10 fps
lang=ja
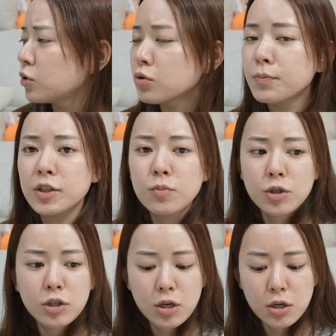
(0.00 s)
今日めちゃめ
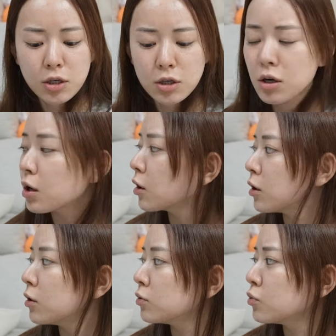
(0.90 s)
ちゃ天気いいか
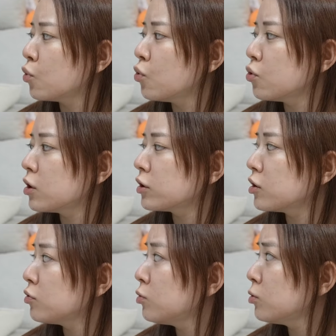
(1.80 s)
ら大型
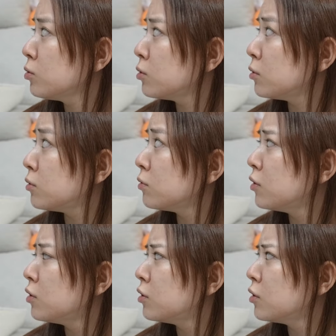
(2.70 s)
のものを
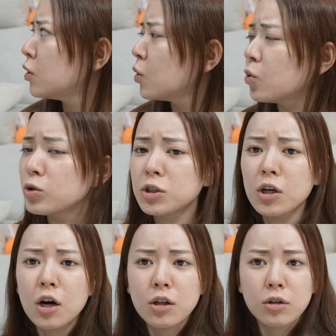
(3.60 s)
干し
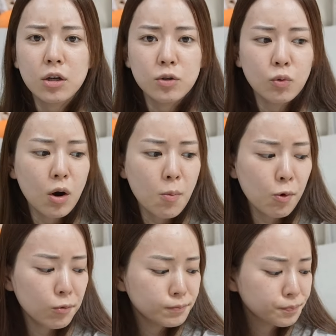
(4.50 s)
たかったりとか
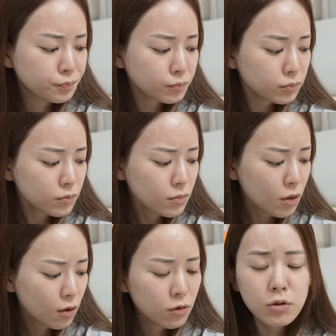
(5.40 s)
も
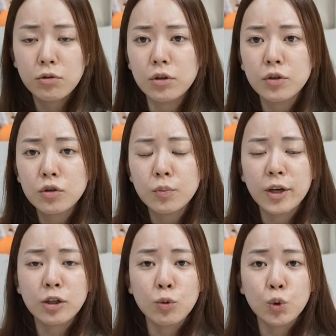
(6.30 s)
するのでそういうのも
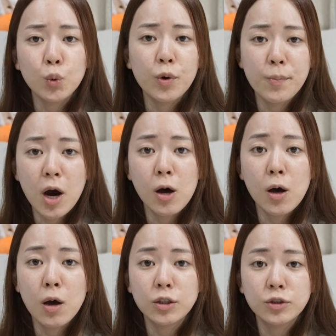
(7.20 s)
やっていこうと思い
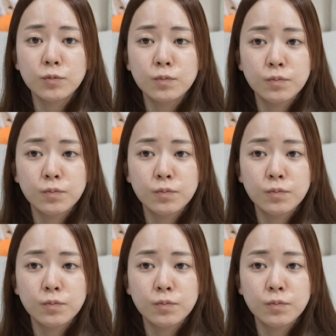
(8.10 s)
ます